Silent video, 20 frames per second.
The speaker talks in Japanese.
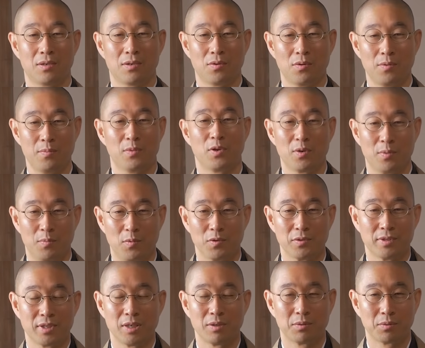興味を
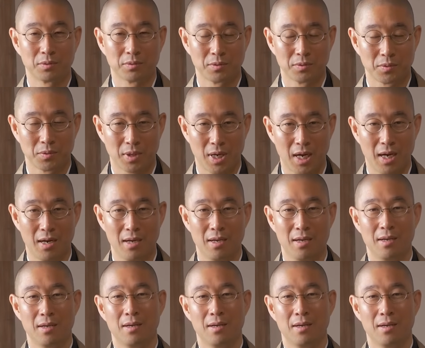持っていることとか